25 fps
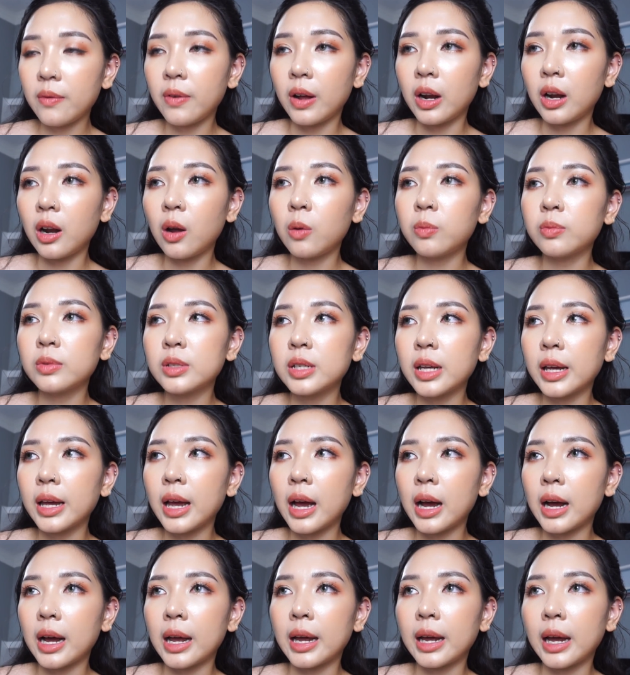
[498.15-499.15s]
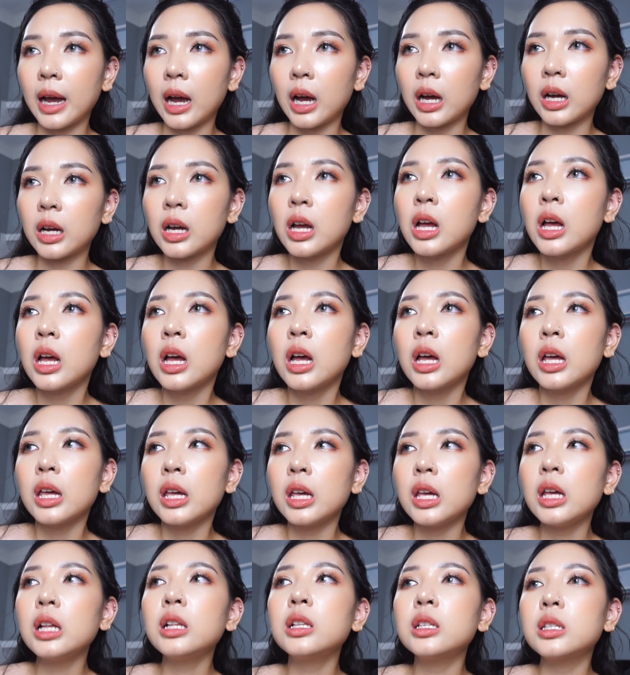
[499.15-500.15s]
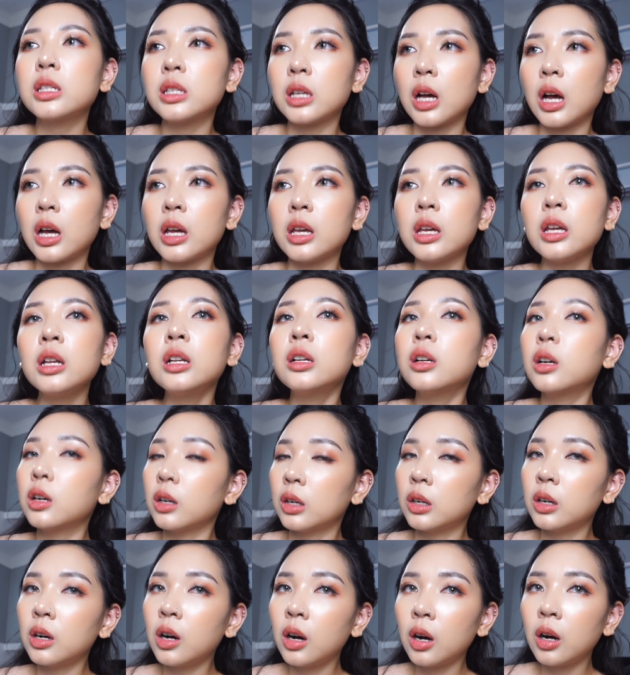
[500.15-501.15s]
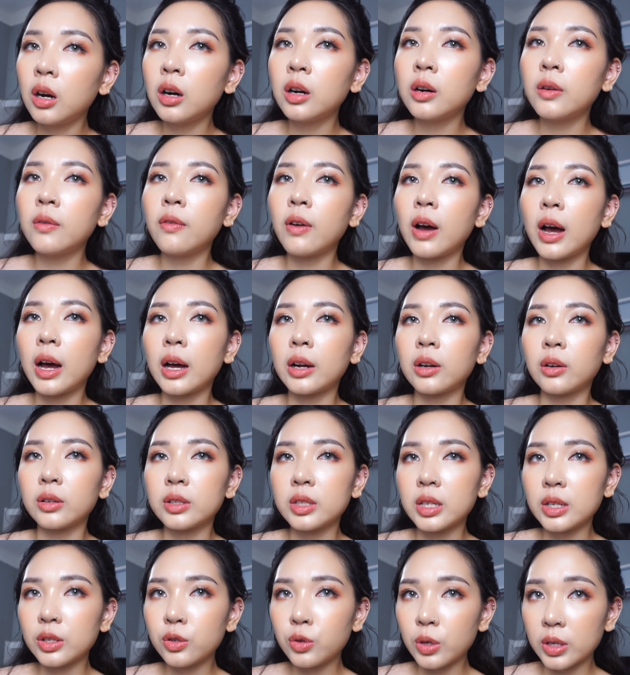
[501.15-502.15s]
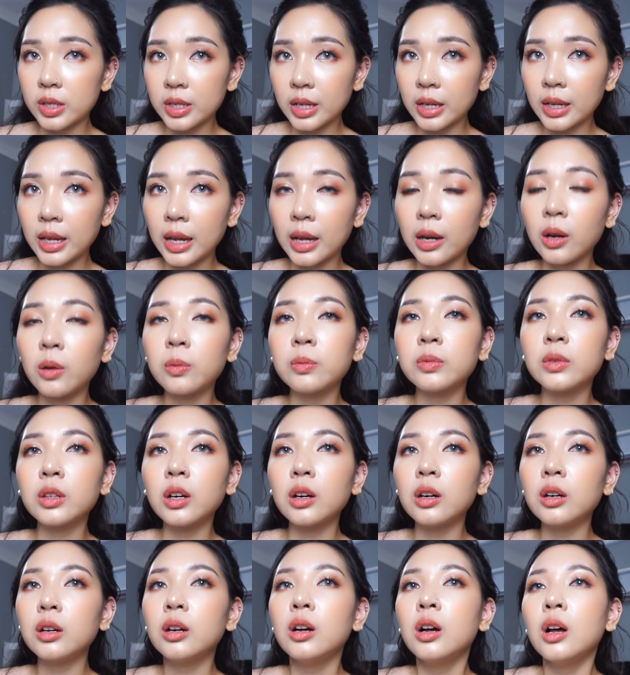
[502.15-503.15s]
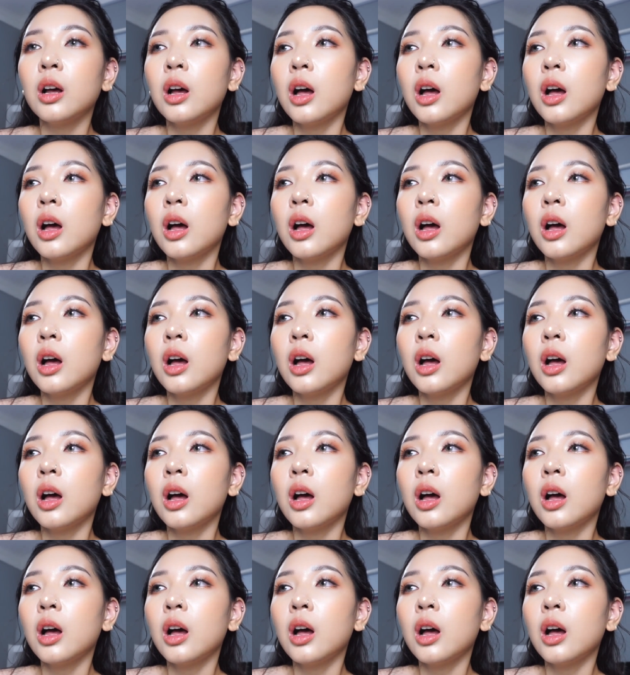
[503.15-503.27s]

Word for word: Và lông sẽ càng ngày càng ít dày, ít cứng hơn. Và nó sẽ chuyển sang thành lông tơ.